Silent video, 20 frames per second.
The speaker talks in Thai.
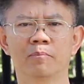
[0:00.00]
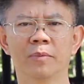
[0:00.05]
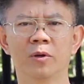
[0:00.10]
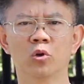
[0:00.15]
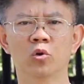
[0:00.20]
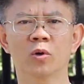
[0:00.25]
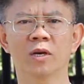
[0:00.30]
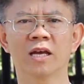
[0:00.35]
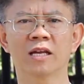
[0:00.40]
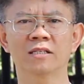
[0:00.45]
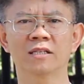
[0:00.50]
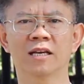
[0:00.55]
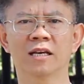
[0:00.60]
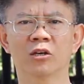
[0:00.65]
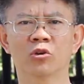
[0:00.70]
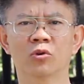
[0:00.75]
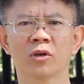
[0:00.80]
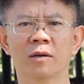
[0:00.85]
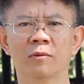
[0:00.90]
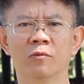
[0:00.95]
ไม่รู้ว่าท่านจะเห็
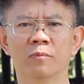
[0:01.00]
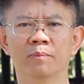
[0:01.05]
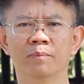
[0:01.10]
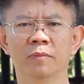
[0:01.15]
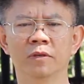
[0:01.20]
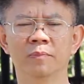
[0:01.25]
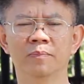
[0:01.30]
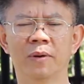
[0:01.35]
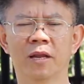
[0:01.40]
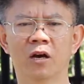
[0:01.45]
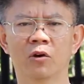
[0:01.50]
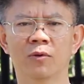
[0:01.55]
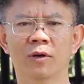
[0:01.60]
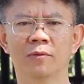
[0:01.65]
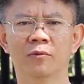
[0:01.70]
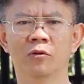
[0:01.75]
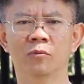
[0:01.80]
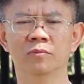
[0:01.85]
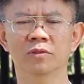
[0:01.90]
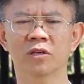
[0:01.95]
นด้วยกับผมหรือเปล่าว่า
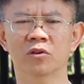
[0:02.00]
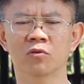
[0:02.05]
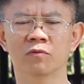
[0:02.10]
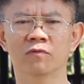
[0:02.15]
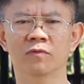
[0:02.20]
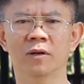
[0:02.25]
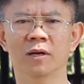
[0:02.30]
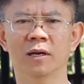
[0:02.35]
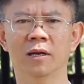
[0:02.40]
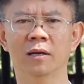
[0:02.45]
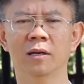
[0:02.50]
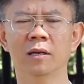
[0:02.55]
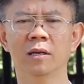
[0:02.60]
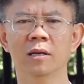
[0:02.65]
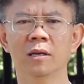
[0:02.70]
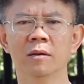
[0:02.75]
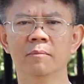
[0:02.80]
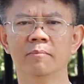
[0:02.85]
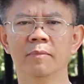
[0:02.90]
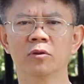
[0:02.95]
ผมสรุปว่า
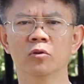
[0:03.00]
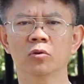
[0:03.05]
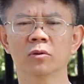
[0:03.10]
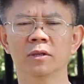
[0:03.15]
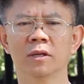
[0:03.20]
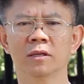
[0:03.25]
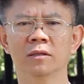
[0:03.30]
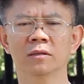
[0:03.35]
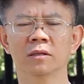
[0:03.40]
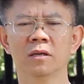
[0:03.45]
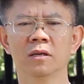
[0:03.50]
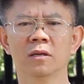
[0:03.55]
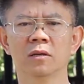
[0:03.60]
มนุษย์นั้น